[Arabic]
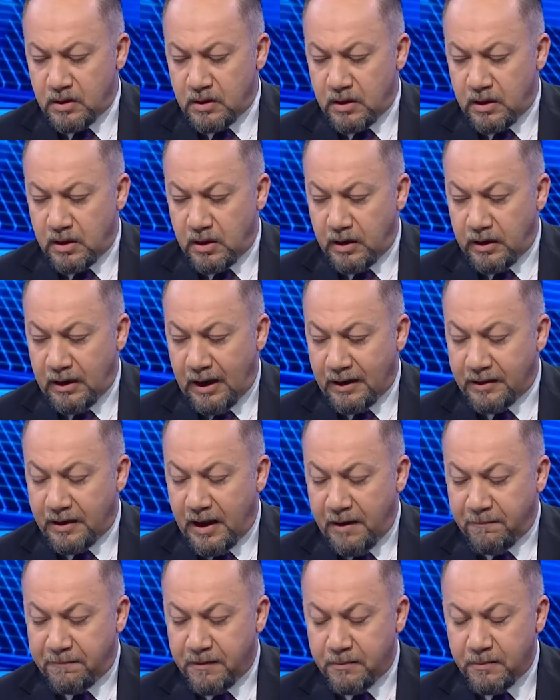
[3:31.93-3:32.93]
آه
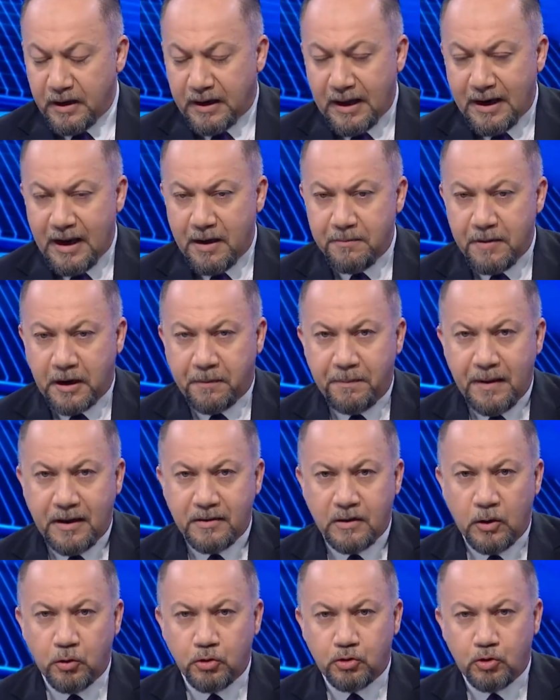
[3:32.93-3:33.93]
يعني نعم. أفهم من كلامك
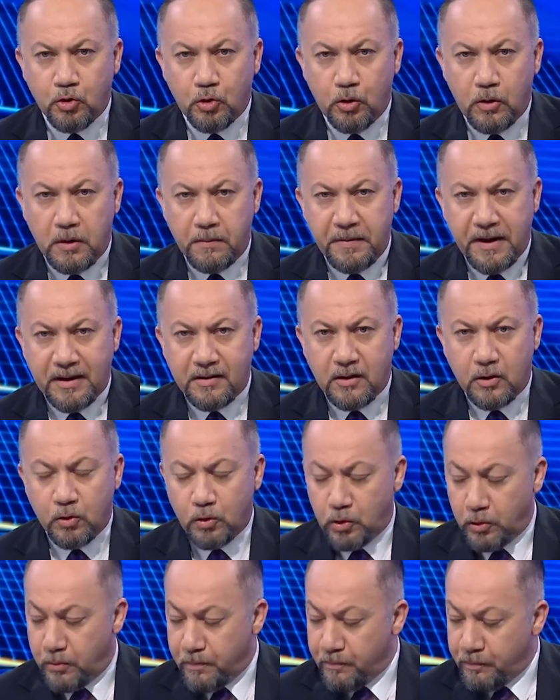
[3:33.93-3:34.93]
بأنه تقول
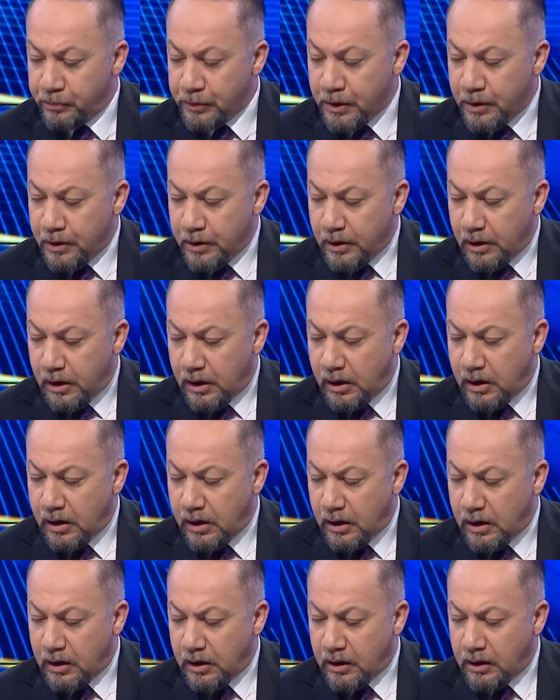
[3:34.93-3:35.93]
بأنه نعم.
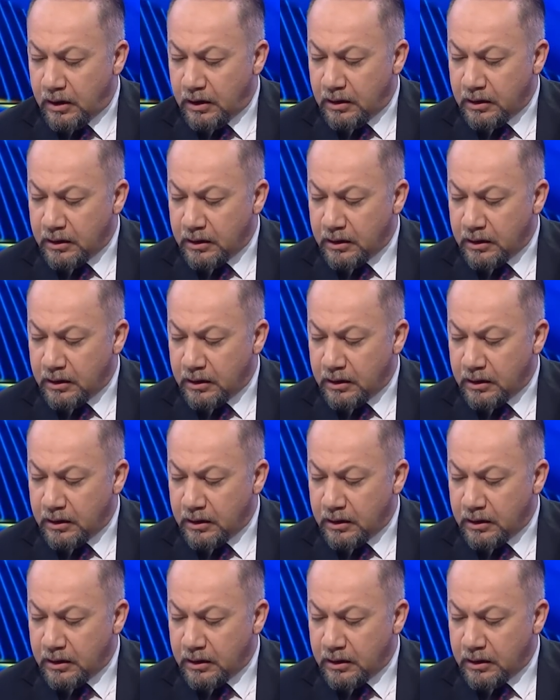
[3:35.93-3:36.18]
آه, آه،